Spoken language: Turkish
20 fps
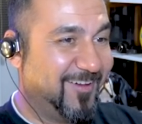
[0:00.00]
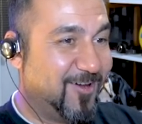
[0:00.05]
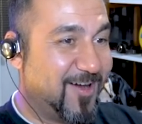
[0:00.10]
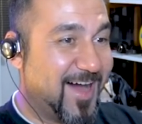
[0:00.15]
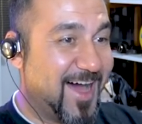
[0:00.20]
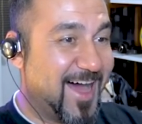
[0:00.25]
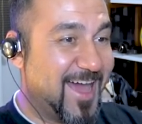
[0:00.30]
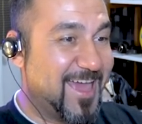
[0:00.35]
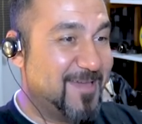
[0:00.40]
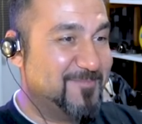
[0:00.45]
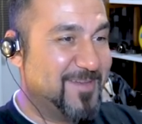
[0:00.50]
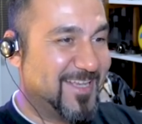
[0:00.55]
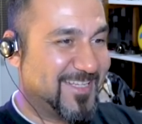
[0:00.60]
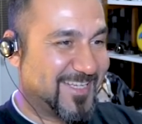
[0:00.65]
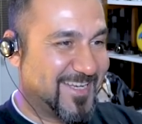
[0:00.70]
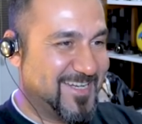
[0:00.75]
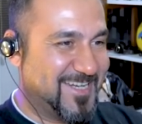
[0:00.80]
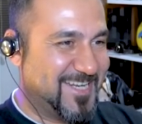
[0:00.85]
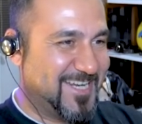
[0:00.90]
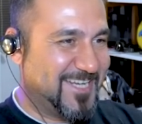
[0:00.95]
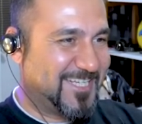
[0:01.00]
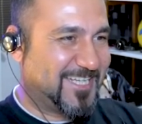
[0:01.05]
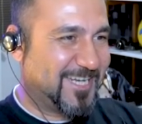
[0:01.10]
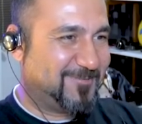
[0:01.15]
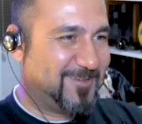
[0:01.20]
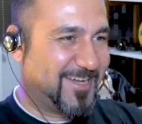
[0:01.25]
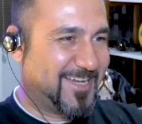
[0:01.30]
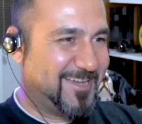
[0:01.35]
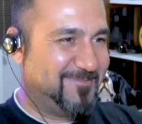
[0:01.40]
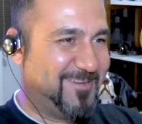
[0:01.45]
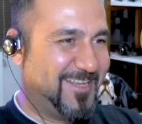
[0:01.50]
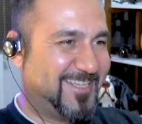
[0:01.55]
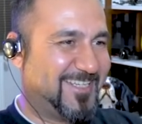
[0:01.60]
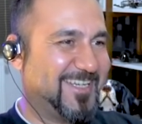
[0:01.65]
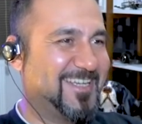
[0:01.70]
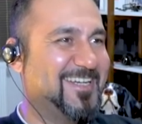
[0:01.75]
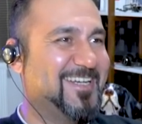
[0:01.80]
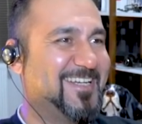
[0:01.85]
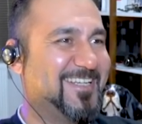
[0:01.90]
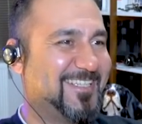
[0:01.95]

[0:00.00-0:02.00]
Oo Emrecan'ın inişe bak Emrecan'ın